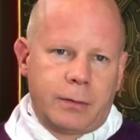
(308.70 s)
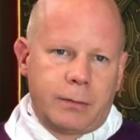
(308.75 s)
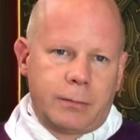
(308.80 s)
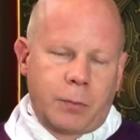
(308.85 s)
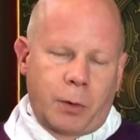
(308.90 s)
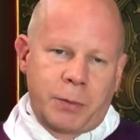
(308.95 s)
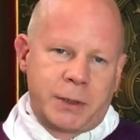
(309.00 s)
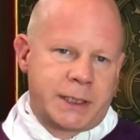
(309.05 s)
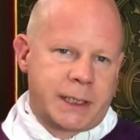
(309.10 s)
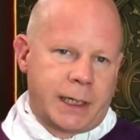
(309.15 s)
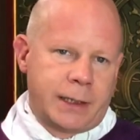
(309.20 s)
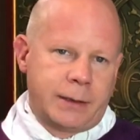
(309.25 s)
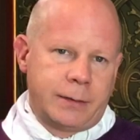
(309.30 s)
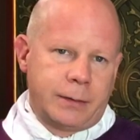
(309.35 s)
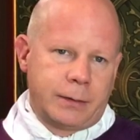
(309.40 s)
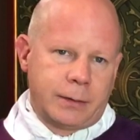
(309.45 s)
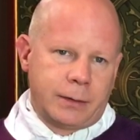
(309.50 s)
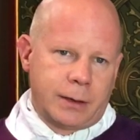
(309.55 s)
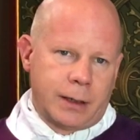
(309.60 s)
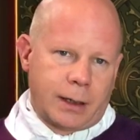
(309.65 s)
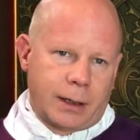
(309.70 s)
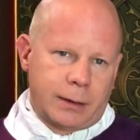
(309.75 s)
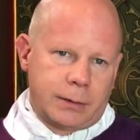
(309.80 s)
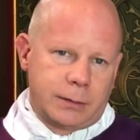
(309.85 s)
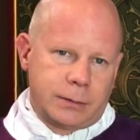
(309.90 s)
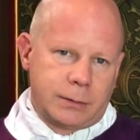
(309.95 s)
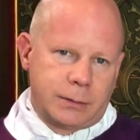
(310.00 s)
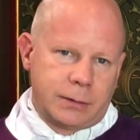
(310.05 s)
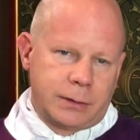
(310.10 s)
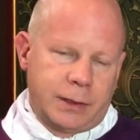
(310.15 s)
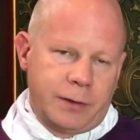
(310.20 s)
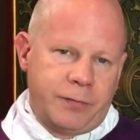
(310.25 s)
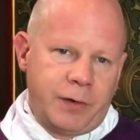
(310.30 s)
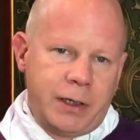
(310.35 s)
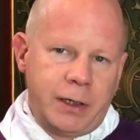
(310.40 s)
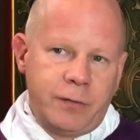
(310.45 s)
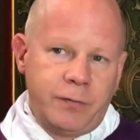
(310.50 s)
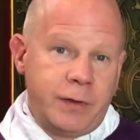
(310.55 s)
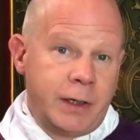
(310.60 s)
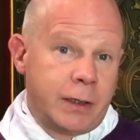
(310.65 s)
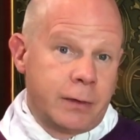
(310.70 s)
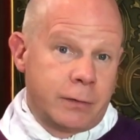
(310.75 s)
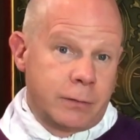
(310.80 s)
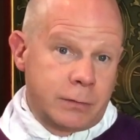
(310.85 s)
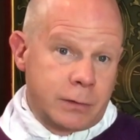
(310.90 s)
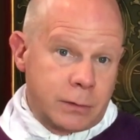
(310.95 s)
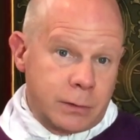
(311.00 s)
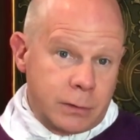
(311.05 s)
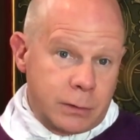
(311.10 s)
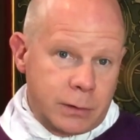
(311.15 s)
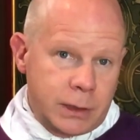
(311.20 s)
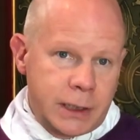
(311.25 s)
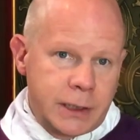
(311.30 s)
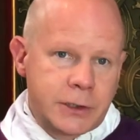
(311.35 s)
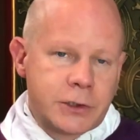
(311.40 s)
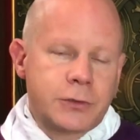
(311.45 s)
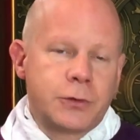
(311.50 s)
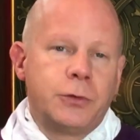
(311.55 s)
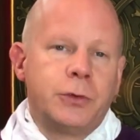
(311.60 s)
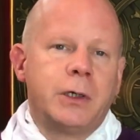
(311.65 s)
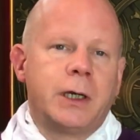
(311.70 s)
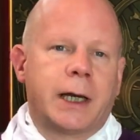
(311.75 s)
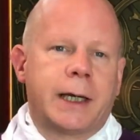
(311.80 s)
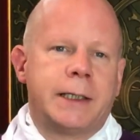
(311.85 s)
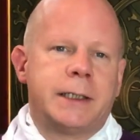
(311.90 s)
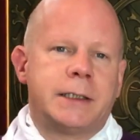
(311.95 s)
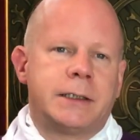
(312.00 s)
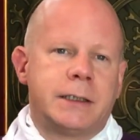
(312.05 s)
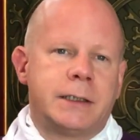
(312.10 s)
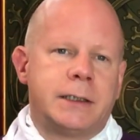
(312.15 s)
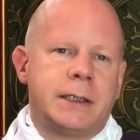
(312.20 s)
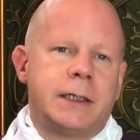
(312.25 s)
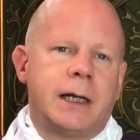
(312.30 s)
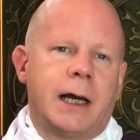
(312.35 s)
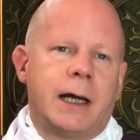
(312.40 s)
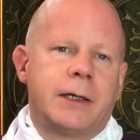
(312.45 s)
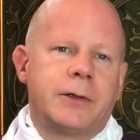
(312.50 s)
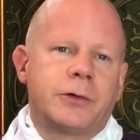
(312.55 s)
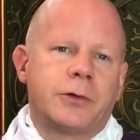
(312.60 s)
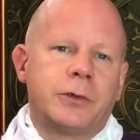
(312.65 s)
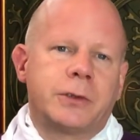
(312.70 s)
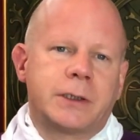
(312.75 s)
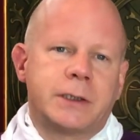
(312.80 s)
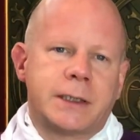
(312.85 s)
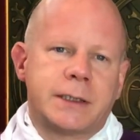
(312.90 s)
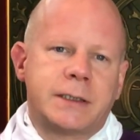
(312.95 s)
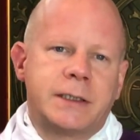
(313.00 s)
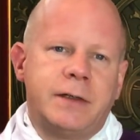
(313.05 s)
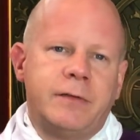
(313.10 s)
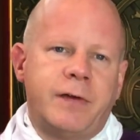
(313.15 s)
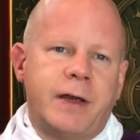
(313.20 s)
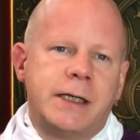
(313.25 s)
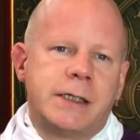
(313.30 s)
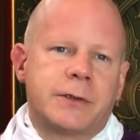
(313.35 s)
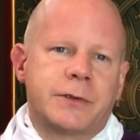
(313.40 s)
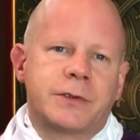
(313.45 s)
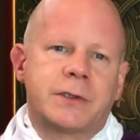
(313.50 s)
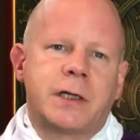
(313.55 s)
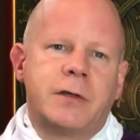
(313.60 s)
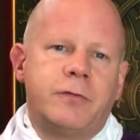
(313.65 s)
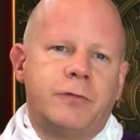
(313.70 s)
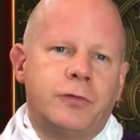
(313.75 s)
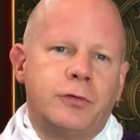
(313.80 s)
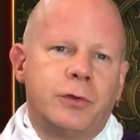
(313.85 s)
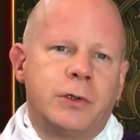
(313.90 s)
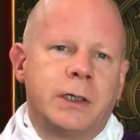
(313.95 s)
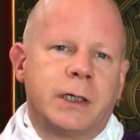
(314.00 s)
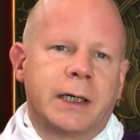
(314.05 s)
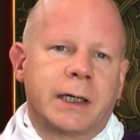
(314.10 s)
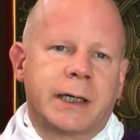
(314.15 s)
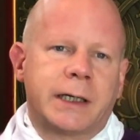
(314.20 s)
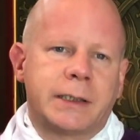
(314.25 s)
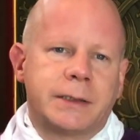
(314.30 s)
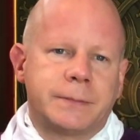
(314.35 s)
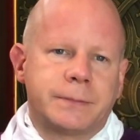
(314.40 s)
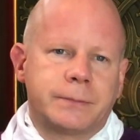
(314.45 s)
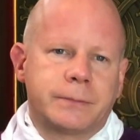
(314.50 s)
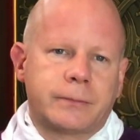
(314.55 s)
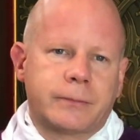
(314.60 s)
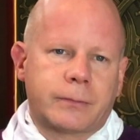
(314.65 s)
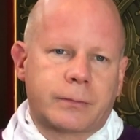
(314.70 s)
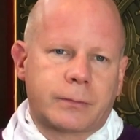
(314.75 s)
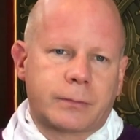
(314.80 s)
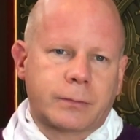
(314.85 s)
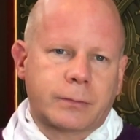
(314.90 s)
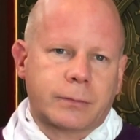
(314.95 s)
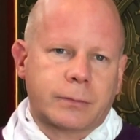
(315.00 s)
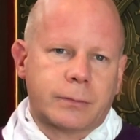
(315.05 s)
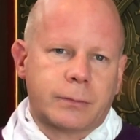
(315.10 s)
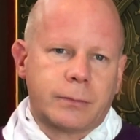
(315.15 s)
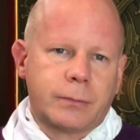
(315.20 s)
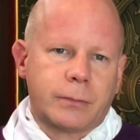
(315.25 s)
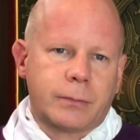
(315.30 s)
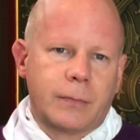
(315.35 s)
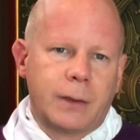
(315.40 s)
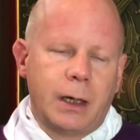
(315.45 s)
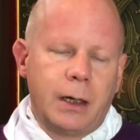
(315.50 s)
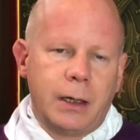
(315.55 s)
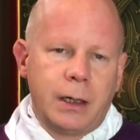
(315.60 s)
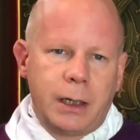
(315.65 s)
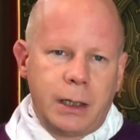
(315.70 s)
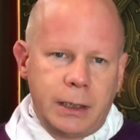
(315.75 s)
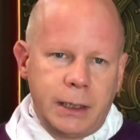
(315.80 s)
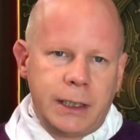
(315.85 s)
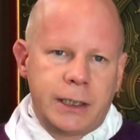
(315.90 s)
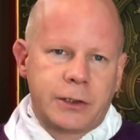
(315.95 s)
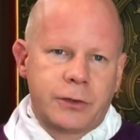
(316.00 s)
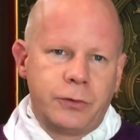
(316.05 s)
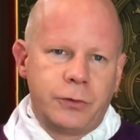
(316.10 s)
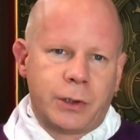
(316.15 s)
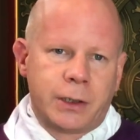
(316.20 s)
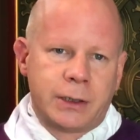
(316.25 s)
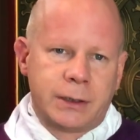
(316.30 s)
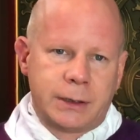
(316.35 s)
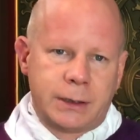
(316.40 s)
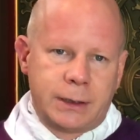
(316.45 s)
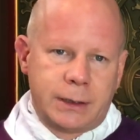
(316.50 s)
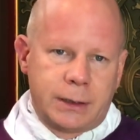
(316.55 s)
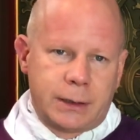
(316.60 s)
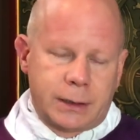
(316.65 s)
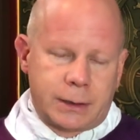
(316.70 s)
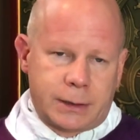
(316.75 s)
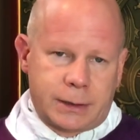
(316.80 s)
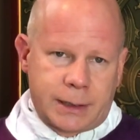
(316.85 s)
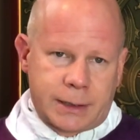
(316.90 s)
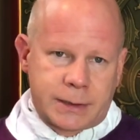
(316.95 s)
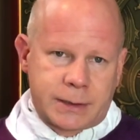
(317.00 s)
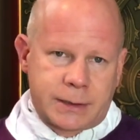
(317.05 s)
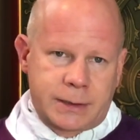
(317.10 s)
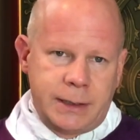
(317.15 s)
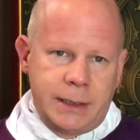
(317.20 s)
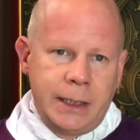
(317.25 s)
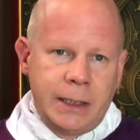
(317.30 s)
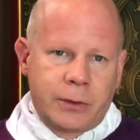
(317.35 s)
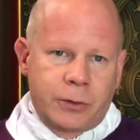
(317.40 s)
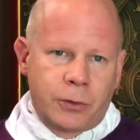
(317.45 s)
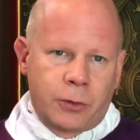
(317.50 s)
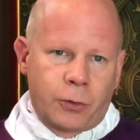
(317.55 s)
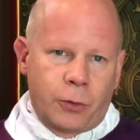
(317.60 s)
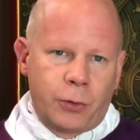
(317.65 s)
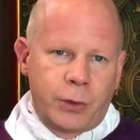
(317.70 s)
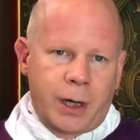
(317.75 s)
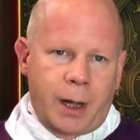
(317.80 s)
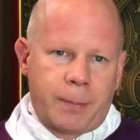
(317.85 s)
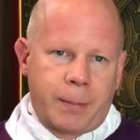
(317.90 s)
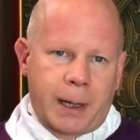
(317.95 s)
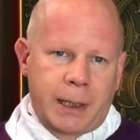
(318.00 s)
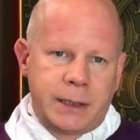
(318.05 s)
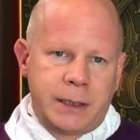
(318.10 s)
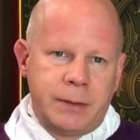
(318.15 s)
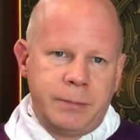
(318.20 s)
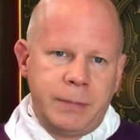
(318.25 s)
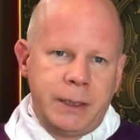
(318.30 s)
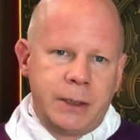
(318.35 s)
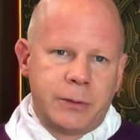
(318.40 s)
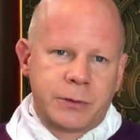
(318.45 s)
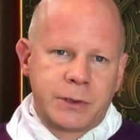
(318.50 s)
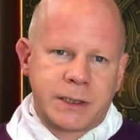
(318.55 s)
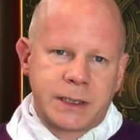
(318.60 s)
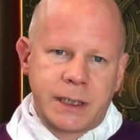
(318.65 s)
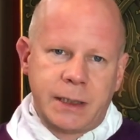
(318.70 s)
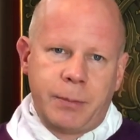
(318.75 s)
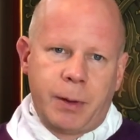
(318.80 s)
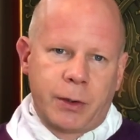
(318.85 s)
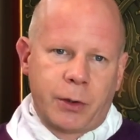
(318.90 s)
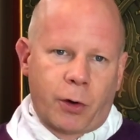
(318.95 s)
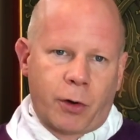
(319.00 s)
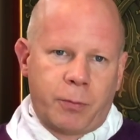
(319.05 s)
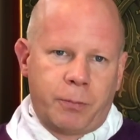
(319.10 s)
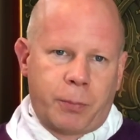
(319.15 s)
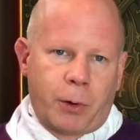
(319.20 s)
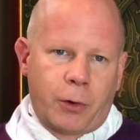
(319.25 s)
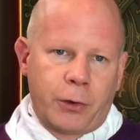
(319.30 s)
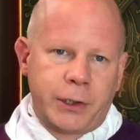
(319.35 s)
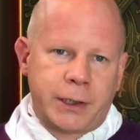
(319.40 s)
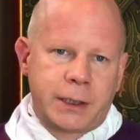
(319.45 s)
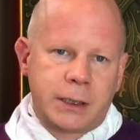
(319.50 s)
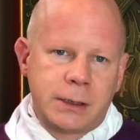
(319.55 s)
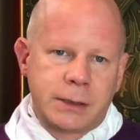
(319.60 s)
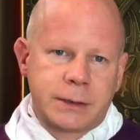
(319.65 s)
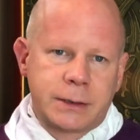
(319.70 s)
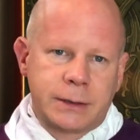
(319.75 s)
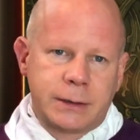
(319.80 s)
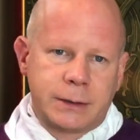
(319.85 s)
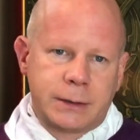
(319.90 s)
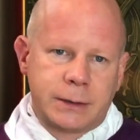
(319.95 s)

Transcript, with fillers: Momentan gewinnen wir nicht zu Unrecht den Eindruck, dass die Welt aus den Fugen gerät. Nicht nur, dass die Corona-Pandemie uns immer noch beutelt,